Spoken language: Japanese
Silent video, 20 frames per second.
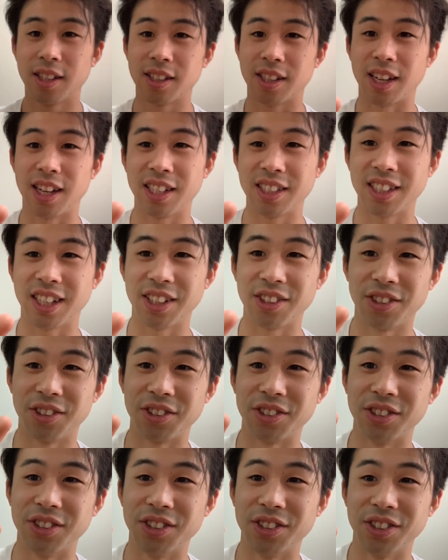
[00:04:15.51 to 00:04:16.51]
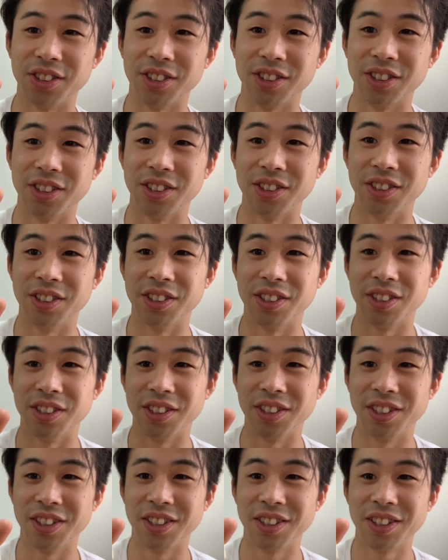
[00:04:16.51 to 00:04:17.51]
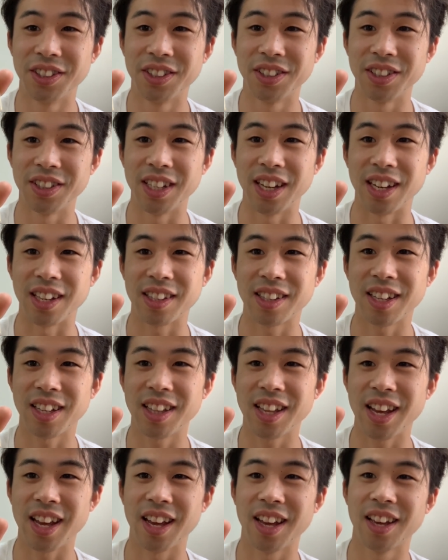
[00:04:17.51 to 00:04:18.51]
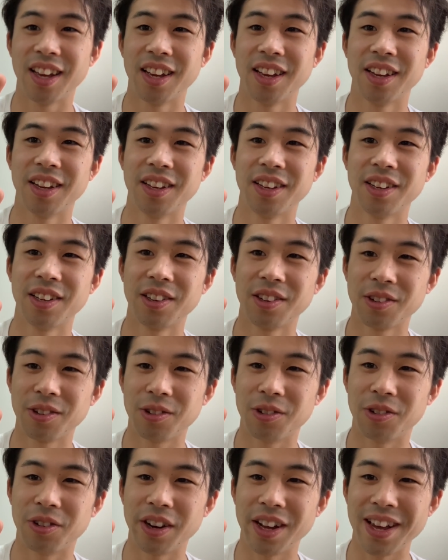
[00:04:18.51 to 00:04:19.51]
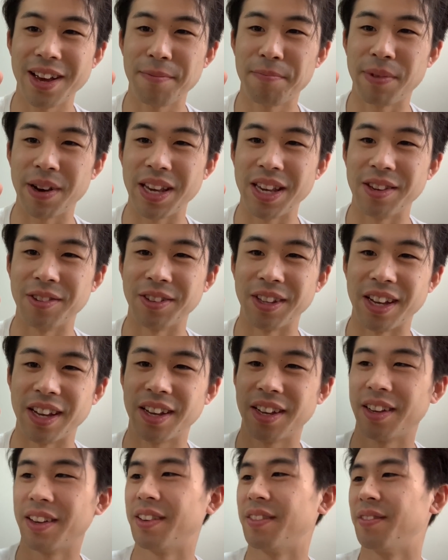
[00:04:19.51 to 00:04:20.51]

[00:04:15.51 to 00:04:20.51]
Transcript: タジャドルーやったね。これやっぱいいよね。